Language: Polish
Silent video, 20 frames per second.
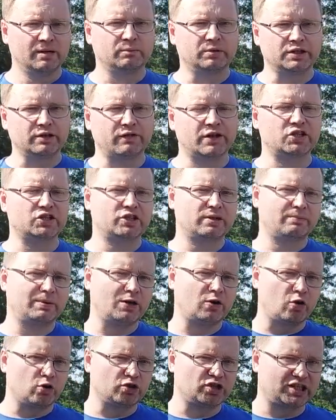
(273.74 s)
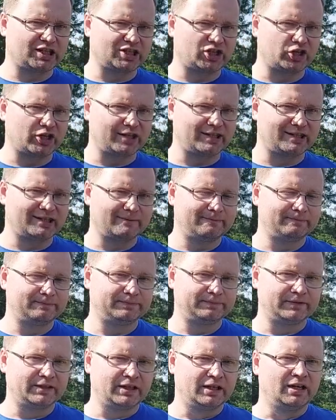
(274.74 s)
ponieważ żeby ostrzec,
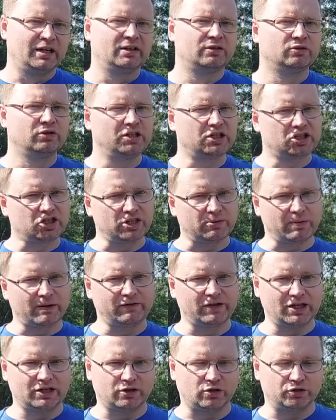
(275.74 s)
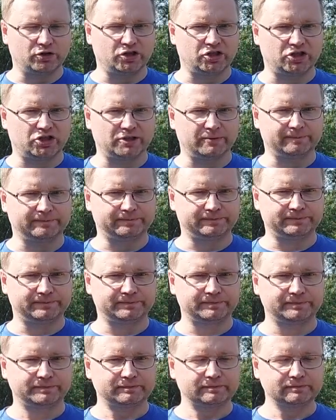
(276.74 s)
no nie trzeba wielkości.
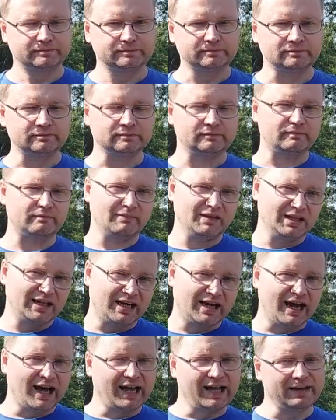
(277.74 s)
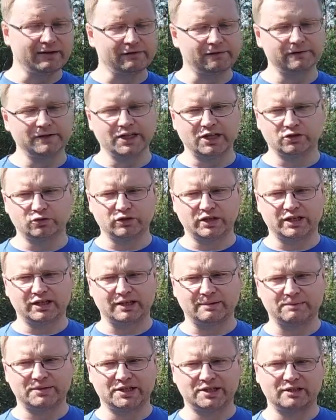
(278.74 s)
A niektóre
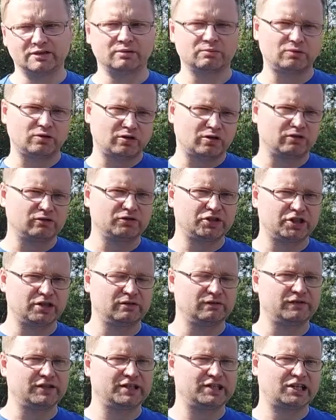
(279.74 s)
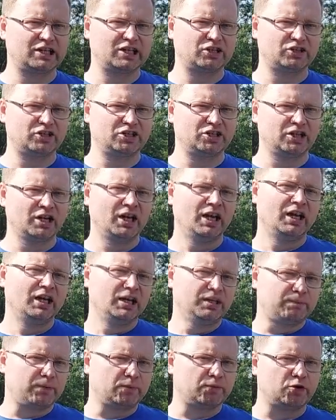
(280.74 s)
te psy no, mogą się wystraszyć
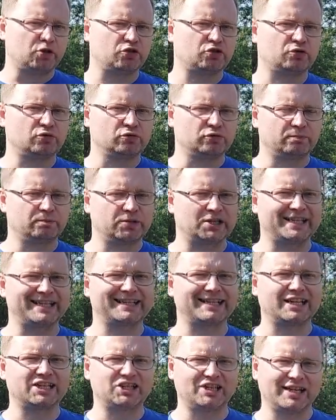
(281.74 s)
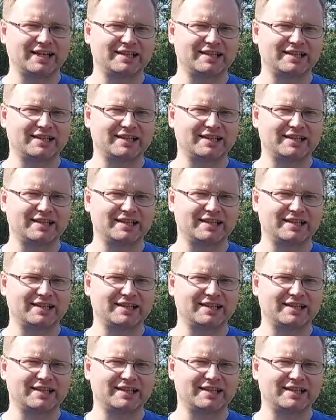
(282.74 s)
i po prostu przestać